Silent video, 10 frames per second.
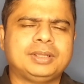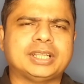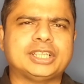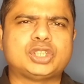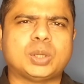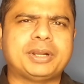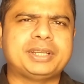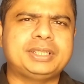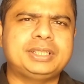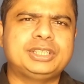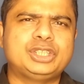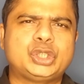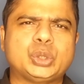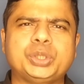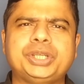তাদের সবারই
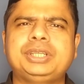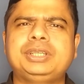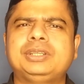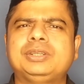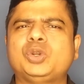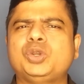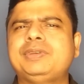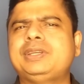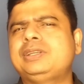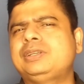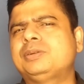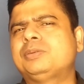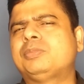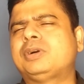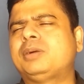শনি রবি
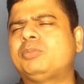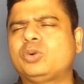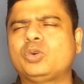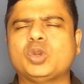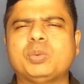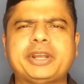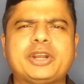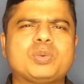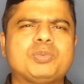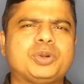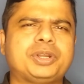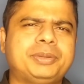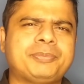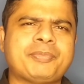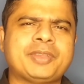বা মঙ্গলবার এরকম করে
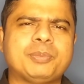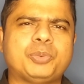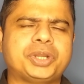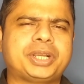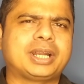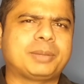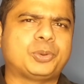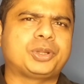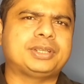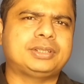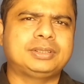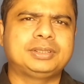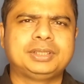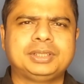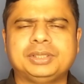পরীক্ষাটা পড়েছে
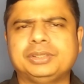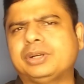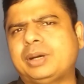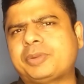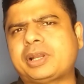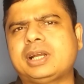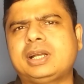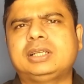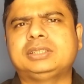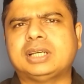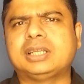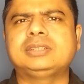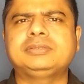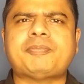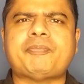তো আপনারা
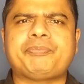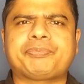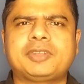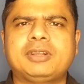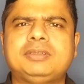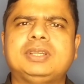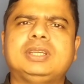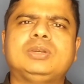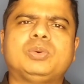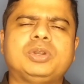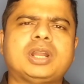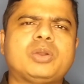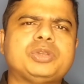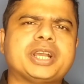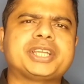জানেন যে
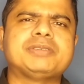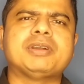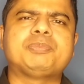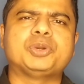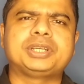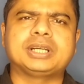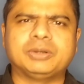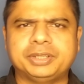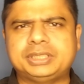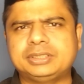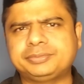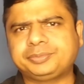অন্যান্য জায়গায় কীভাবে পরীক্ষা হয়েছে